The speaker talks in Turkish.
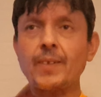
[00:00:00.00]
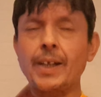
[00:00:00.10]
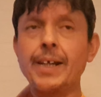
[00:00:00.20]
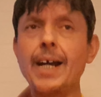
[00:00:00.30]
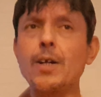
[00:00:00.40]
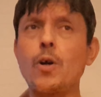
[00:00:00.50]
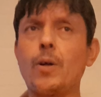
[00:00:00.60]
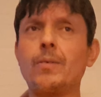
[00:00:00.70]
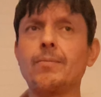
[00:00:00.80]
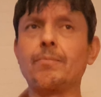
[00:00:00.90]
Yani
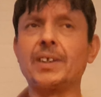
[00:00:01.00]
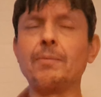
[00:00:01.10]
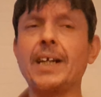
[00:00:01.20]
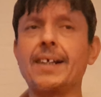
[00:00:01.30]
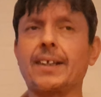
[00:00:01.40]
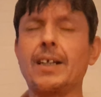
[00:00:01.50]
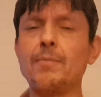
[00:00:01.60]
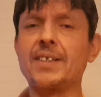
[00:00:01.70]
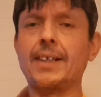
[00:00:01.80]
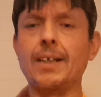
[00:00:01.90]
bizim
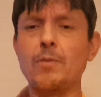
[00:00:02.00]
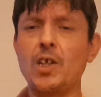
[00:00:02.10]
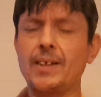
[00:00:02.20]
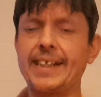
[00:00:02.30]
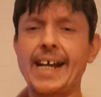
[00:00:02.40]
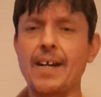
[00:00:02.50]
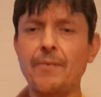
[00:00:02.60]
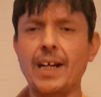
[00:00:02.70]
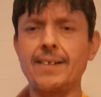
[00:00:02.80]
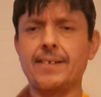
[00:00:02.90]
gençlerimize de böyle değer
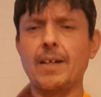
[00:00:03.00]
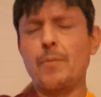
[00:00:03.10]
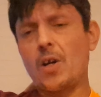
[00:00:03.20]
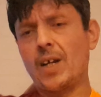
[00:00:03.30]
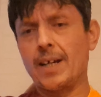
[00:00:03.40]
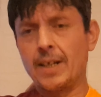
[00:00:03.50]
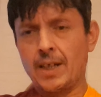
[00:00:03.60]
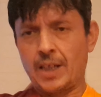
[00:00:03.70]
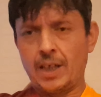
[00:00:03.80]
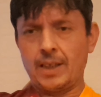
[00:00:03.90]
verilse, böyle
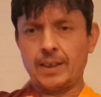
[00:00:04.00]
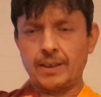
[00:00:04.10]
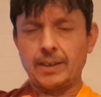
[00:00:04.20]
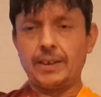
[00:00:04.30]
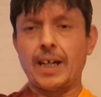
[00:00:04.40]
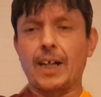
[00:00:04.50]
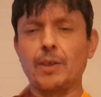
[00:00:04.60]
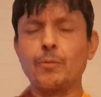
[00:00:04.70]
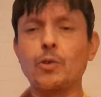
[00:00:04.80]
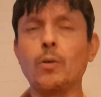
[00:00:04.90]

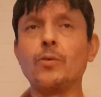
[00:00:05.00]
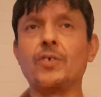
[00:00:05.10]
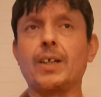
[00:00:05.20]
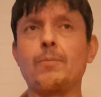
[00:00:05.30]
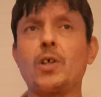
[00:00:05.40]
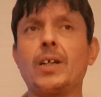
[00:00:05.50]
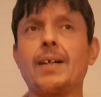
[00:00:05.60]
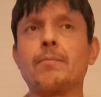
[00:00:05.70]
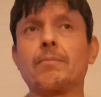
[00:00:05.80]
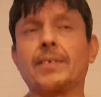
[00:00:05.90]
yardımcı olunsa,
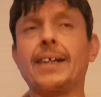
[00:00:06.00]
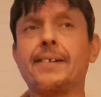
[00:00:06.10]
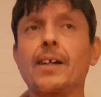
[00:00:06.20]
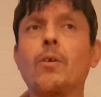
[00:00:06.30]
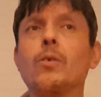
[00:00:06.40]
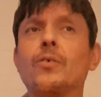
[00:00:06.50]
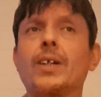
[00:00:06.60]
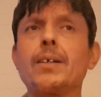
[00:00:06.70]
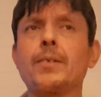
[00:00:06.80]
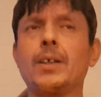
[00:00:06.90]
böyle destek
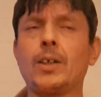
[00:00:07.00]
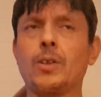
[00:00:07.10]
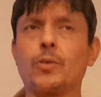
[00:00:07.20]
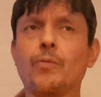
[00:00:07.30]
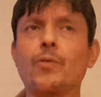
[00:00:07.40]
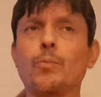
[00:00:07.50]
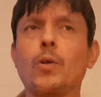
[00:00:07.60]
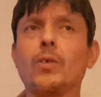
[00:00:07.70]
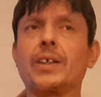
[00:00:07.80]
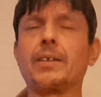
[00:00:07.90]
olunsa Türk
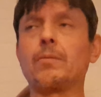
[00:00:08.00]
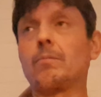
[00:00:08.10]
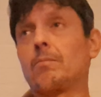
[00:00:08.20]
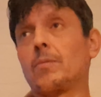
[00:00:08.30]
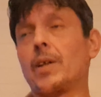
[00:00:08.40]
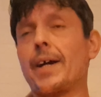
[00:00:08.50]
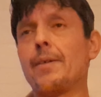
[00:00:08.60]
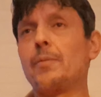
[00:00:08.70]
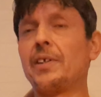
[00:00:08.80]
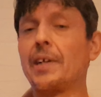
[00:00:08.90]
futbolu da
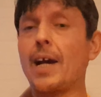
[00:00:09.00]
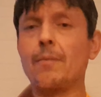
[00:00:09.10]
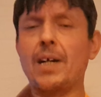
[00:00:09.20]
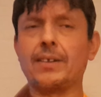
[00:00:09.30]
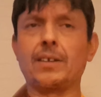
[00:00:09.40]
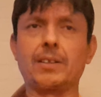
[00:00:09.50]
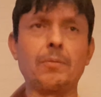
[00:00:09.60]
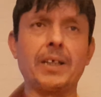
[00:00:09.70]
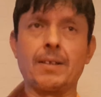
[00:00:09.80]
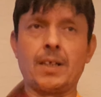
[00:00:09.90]
yani bir Real Madrid
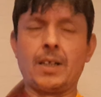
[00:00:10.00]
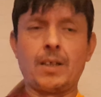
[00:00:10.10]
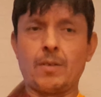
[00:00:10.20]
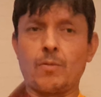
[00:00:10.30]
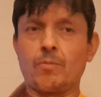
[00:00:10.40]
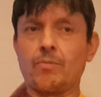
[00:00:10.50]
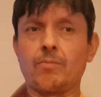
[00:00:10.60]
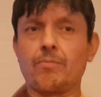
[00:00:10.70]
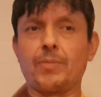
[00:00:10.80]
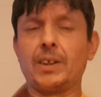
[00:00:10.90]
gibi
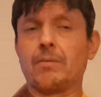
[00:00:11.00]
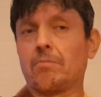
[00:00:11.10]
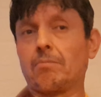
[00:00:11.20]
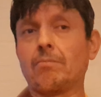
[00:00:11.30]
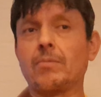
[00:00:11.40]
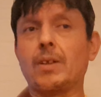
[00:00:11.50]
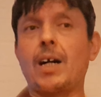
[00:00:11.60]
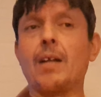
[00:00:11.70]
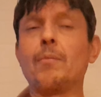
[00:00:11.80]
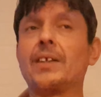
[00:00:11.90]
bir
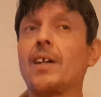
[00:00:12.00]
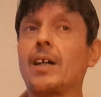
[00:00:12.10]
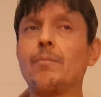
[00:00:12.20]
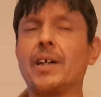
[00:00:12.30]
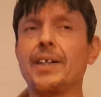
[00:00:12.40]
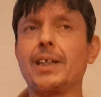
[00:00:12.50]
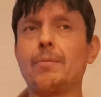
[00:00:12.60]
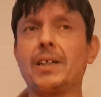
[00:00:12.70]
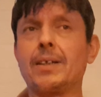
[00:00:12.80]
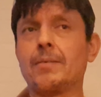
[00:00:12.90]
Alman takımları
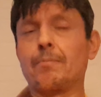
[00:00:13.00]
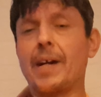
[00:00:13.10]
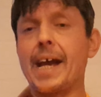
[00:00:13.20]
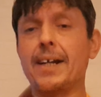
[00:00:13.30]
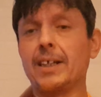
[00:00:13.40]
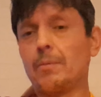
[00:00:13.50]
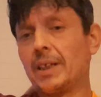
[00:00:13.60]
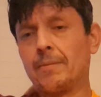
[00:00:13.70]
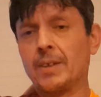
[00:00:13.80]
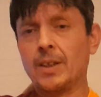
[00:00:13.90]
gibi, Bayer
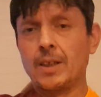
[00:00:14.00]
gibi